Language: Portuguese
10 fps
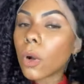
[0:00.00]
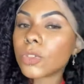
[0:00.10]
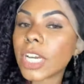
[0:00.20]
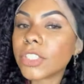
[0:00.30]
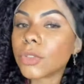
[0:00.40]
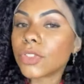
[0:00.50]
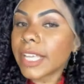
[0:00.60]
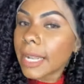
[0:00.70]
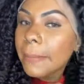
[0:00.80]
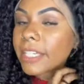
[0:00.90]
Ó, os cachinhos
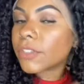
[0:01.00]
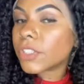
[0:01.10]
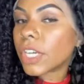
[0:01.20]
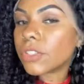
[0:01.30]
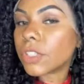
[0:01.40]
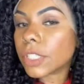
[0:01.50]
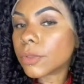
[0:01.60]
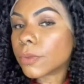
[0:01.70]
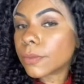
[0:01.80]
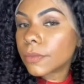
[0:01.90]
dela mais
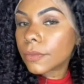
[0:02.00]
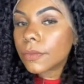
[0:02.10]
fechadinho.